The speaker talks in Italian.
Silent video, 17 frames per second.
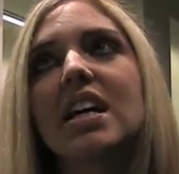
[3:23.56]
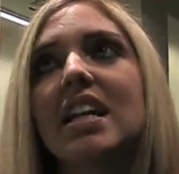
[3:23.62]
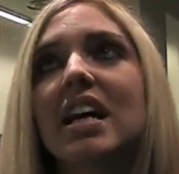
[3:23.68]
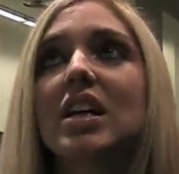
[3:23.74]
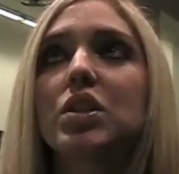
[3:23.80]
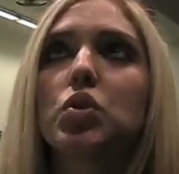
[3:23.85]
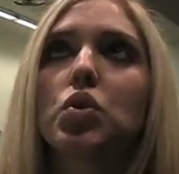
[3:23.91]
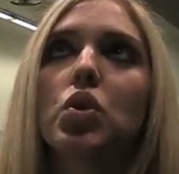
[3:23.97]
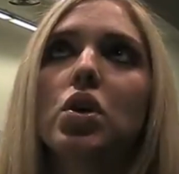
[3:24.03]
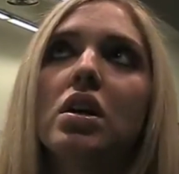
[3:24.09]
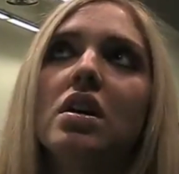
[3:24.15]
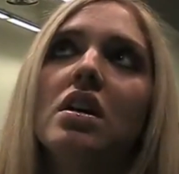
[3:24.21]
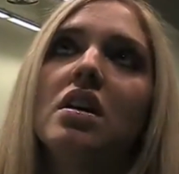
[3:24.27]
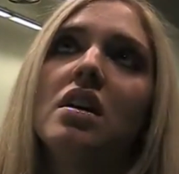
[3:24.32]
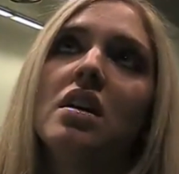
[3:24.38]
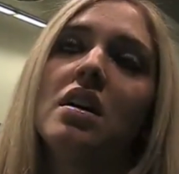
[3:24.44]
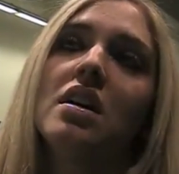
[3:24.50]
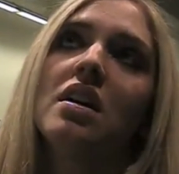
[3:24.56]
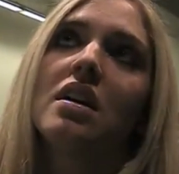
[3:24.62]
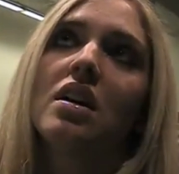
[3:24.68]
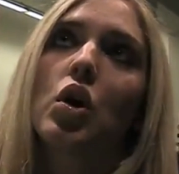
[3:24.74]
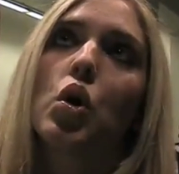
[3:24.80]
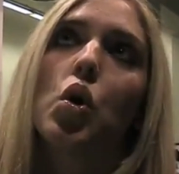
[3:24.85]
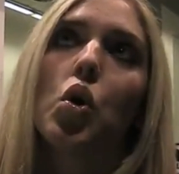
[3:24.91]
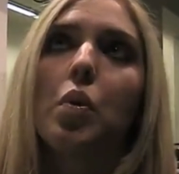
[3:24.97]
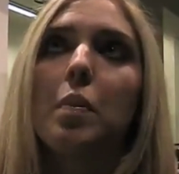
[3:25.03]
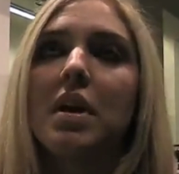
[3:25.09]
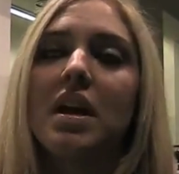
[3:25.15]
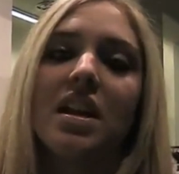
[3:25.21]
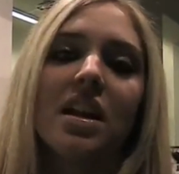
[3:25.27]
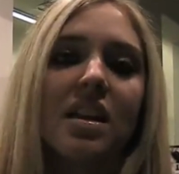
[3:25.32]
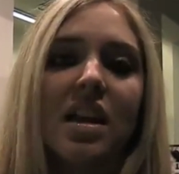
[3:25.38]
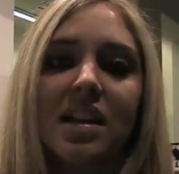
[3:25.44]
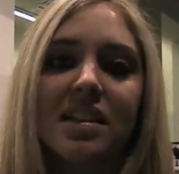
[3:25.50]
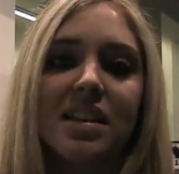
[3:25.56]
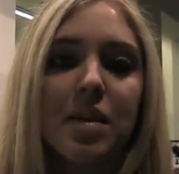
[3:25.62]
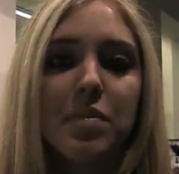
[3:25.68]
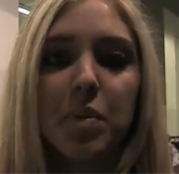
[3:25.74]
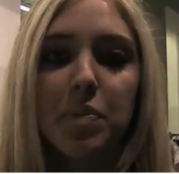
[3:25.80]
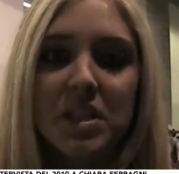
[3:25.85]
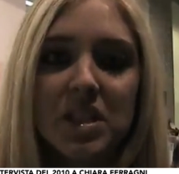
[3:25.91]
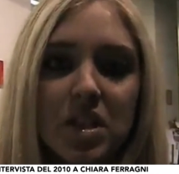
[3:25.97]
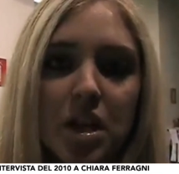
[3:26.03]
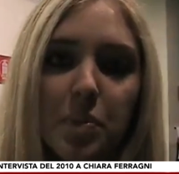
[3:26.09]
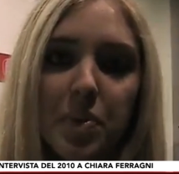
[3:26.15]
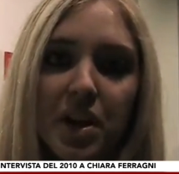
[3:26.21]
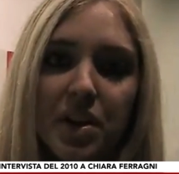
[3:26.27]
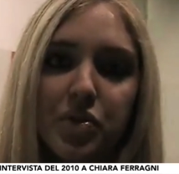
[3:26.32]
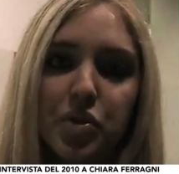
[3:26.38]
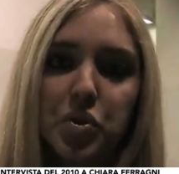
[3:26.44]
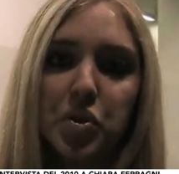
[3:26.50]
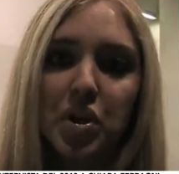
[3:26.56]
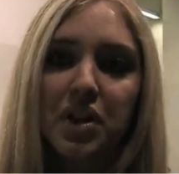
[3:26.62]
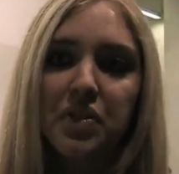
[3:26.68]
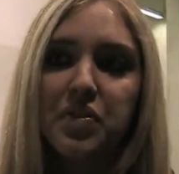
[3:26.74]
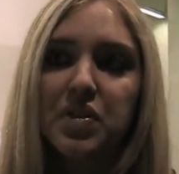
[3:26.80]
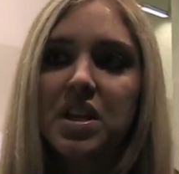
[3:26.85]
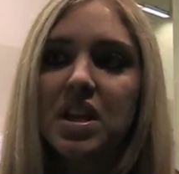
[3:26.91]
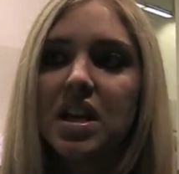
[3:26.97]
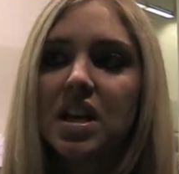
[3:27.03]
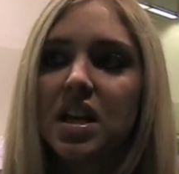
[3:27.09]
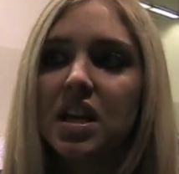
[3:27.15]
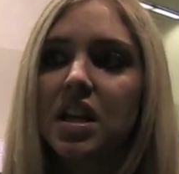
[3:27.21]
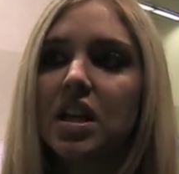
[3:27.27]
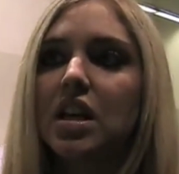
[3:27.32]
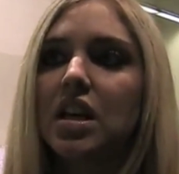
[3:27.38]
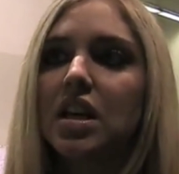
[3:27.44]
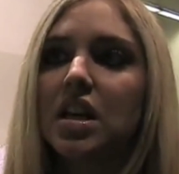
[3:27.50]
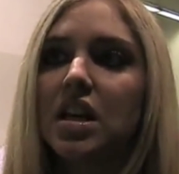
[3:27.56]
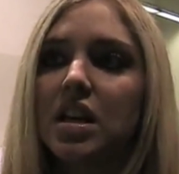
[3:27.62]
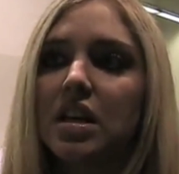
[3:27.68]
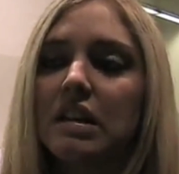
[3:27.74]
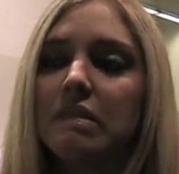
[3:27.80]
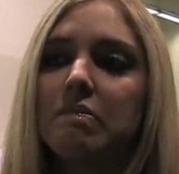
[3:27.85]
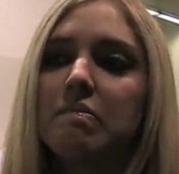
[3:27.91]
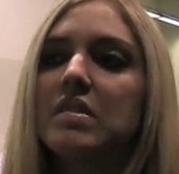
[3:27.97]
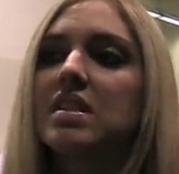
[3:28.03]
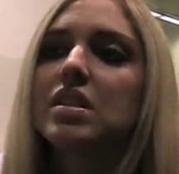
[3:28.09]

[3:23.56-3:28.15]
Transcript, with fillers: è nato come è nata la mia passione per le fotografie che mi mm,